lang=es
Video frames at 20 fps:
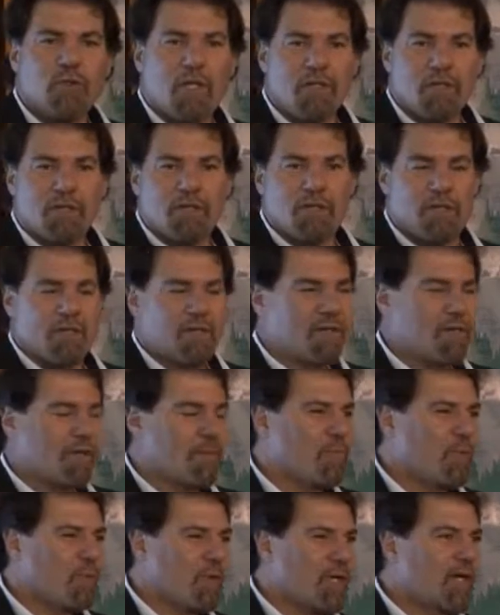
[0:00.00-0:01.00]
eh,
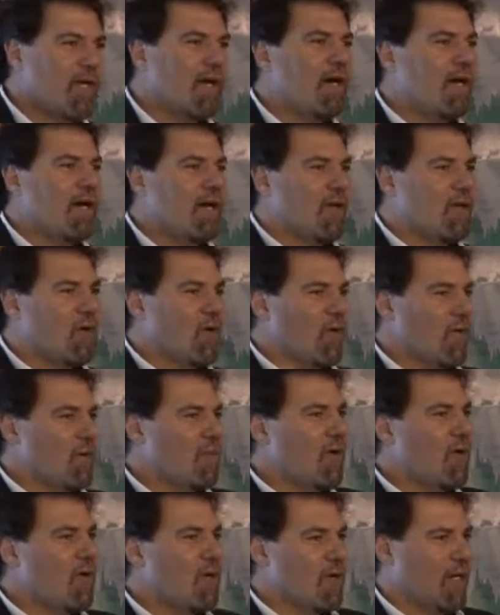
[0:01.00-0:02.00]
también va a marcar la agenda en el
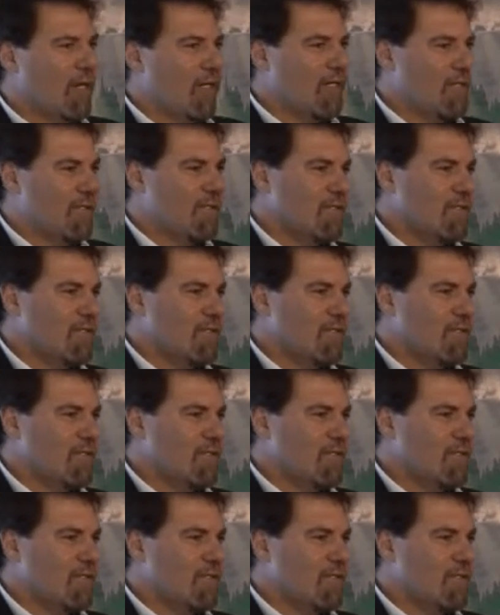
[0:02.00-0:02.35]
mercado.